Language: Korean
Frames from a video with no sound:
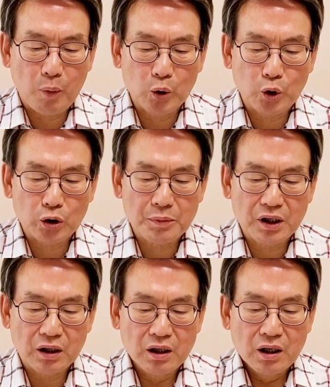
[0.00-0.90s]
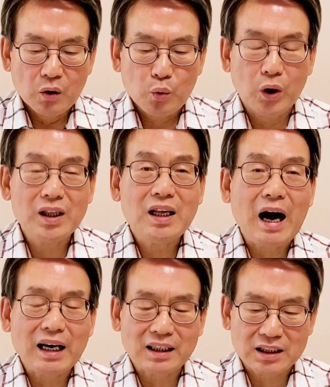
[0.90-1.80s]
모독이며
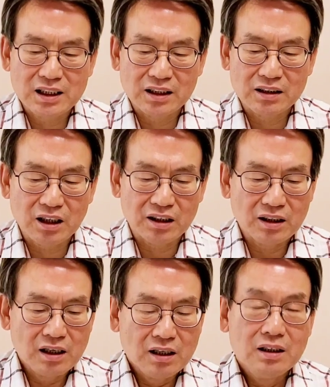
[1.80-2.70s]
권악 짐선